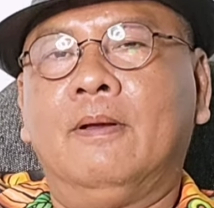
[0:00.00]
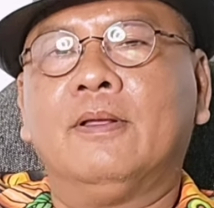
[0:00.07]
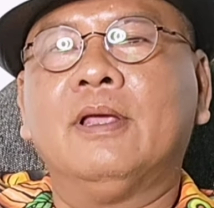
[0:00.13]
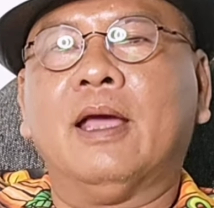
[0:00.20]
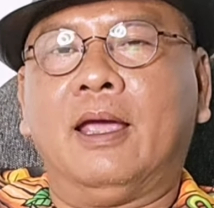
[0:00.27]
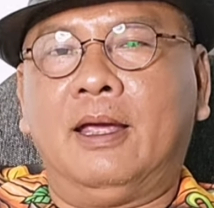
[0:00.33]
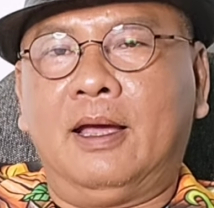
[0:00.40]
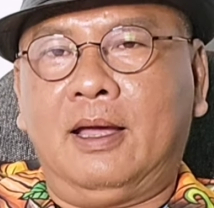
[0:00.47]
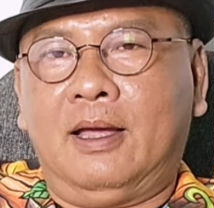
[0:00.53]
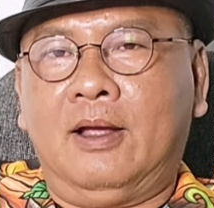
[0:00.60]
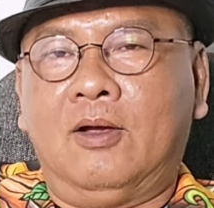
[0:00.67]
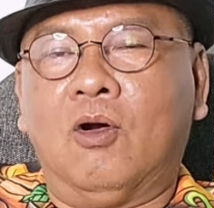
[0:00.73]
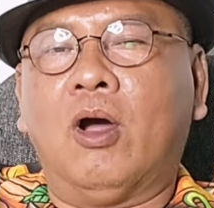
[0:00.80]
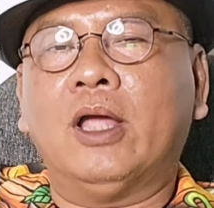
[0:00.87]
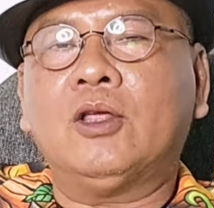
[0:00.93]
Vậy á,
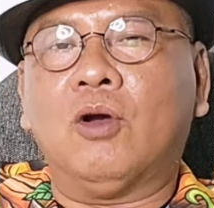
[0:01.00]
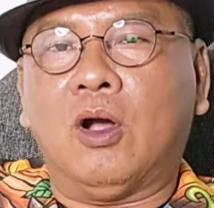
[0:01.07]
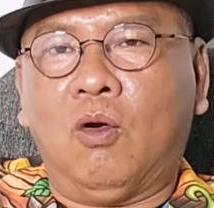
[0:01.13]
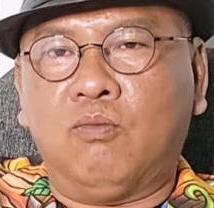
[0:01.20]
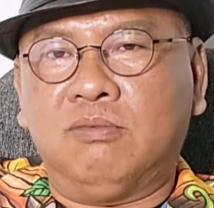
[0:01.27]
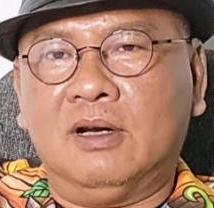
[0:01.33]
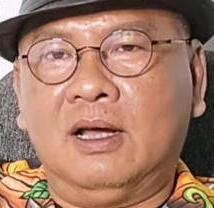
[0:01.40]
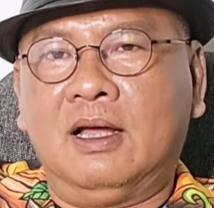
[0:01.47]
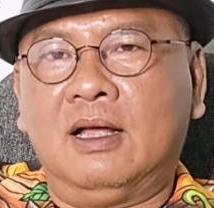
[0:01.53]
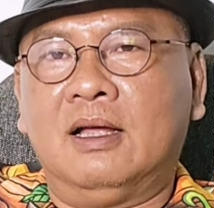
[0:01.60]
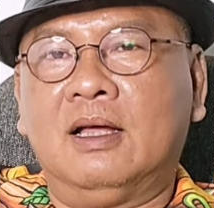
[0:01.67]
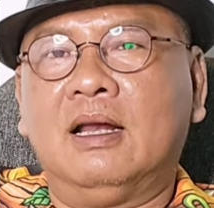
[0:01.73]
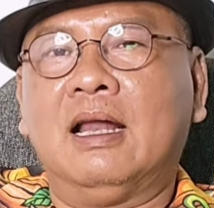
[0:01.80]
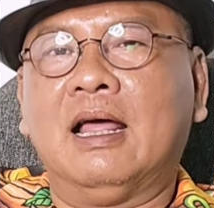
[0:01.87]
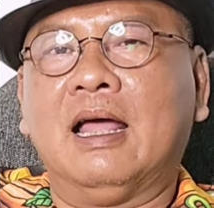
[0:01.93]
hỏi cho cùng đó
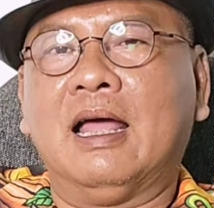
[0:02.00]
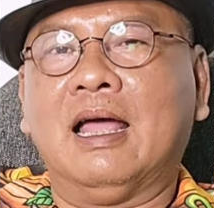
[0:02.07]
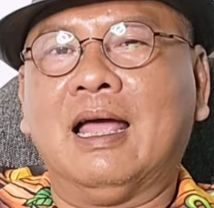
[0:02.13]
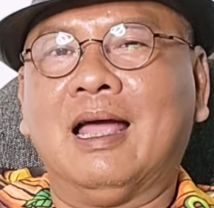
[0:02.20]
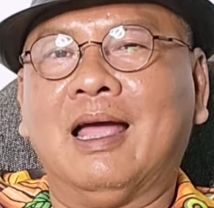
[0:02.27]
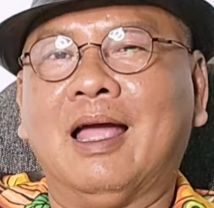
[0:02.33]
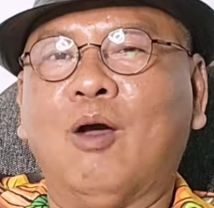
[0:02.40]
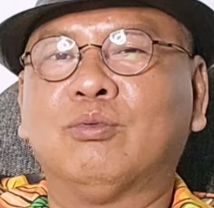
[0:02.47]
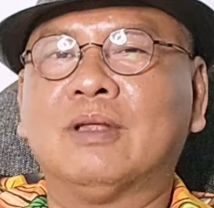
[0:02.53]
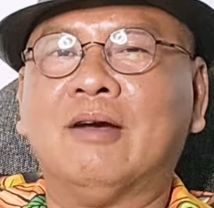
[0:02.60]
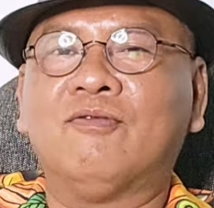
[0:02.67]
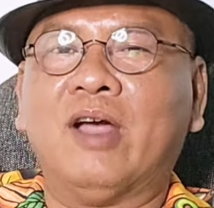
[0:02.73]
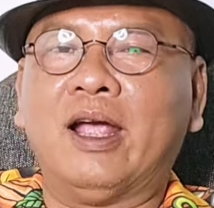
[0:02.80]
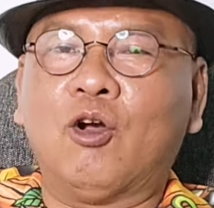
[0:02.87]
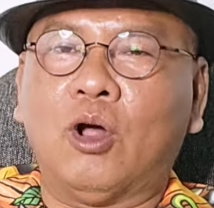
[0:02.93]
là ông
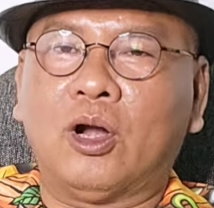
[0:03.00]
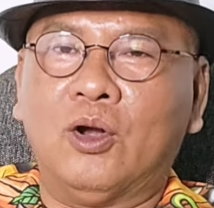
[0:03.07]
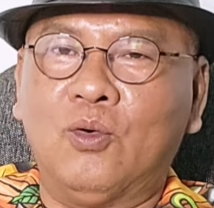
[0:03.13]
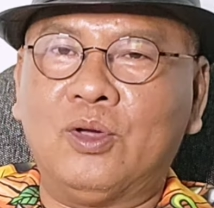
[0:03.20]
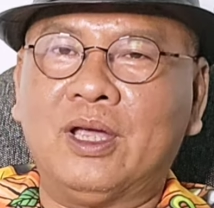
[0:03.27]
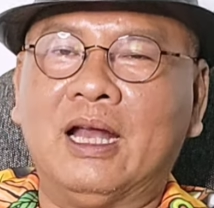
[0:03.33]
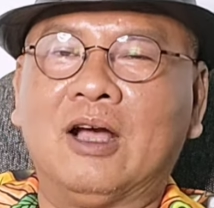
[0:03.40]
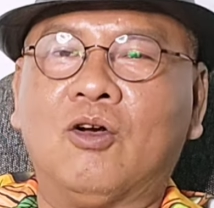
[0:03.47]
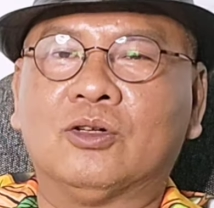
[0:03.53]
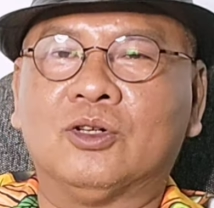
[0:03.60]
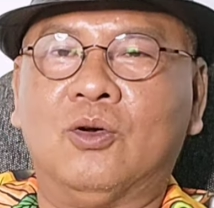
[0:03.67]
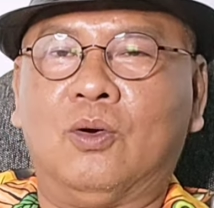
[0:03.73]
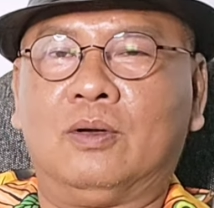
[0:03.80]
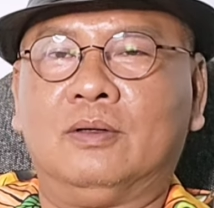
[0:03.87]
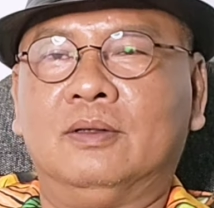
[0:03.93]
Thách tái con nuôi hay là con
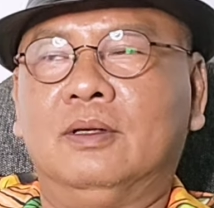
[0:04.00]
ruột?